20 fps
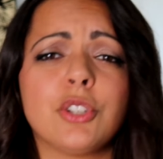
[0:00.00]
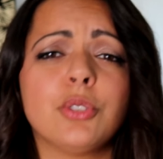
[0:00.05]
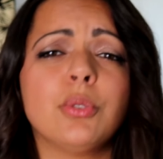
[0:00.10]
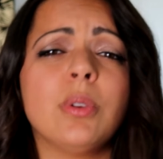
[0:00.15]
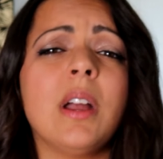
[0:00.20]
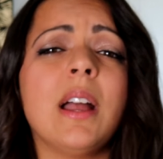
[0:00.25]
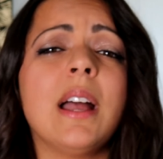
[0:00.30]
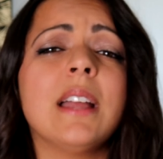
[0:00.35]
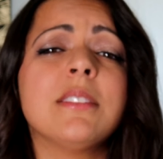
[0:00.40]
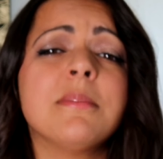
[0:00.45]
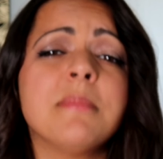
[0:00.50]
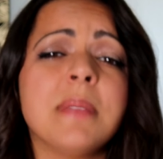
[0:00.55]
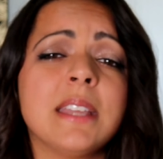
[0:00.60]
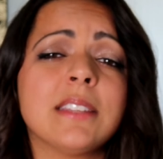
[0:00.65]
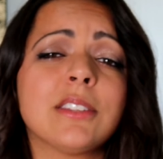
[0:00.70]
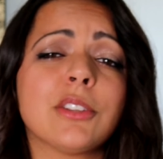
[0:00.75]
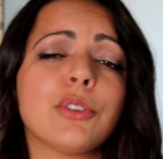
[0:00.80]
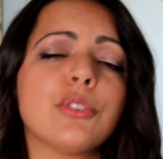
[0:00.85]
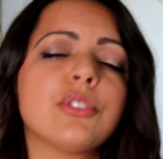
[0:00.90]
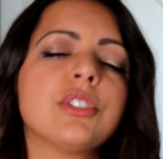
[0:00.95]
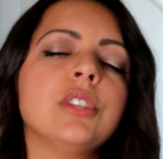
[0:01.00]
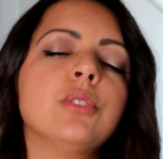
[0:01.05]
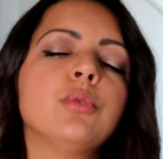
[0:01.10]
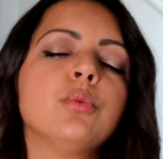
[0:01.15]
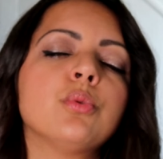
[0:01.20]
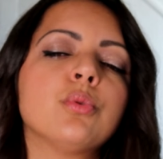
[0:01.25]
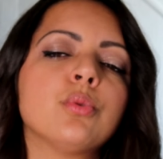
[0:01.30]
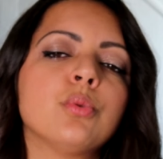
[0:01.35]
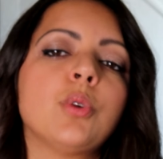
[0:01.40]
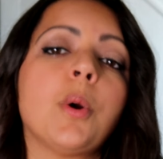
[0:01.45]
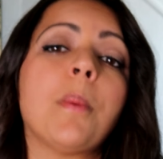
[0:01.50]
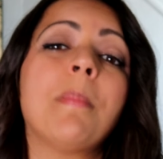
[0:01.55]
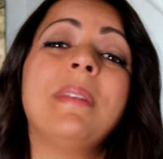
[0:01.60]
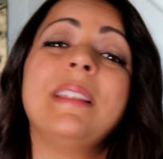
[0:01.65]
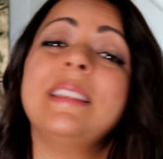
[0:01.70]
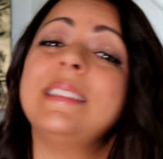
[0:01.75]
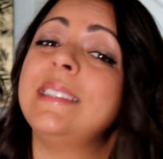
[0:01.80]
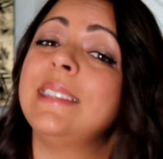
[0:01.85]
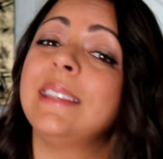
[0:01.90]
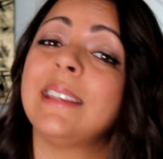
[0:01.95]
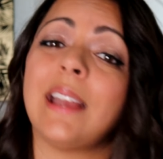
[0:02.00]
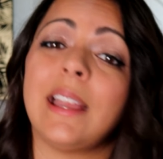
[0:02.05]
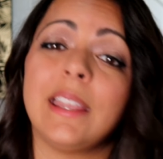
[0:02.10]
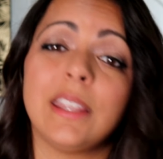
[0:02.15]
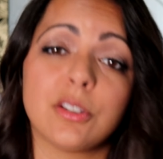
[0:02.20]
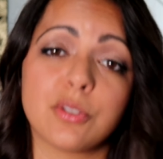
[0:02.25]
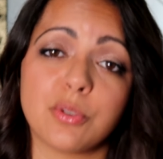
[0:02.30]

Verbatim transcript: Je dois admettre que j'ai toujours plaisir à y